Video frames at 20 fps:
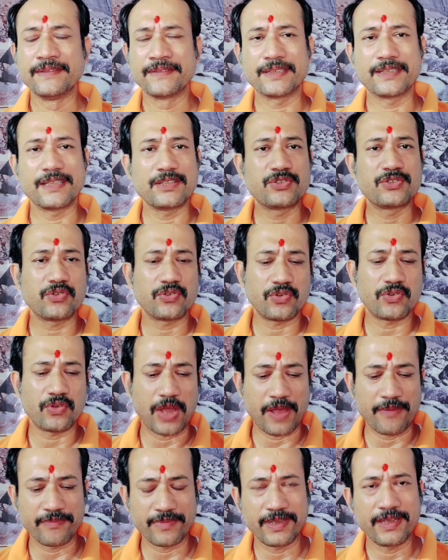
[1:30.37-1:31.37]
তাদের জন্য
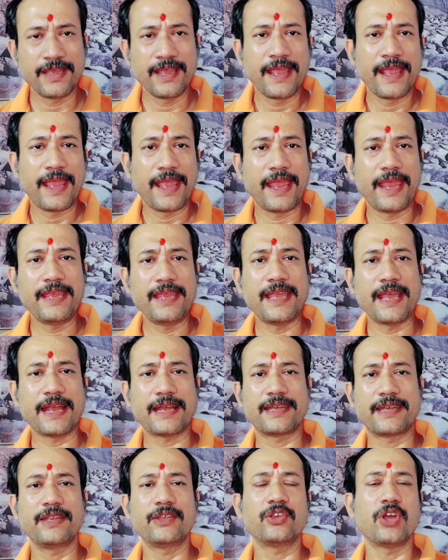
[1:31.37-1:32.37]
আমি এই
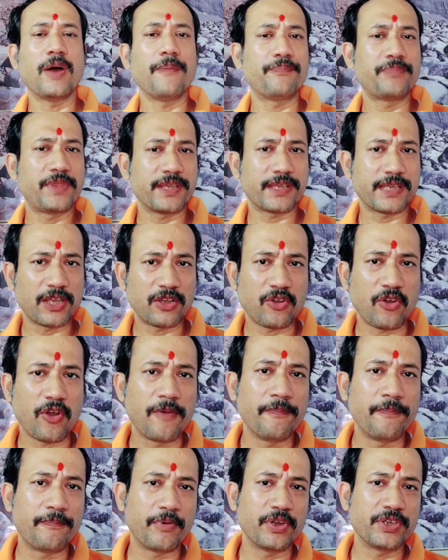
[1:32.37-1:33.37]
একটি সব থেকে
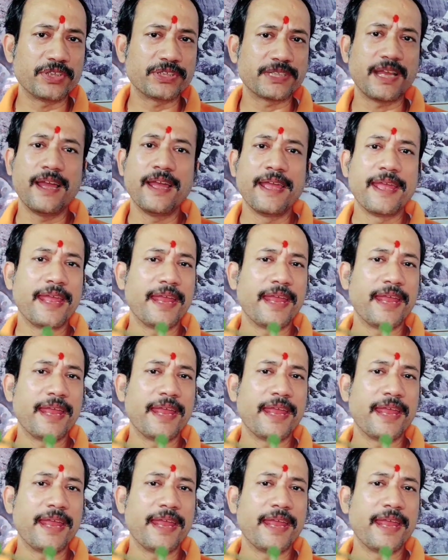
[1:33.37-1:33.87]
কম পয়সা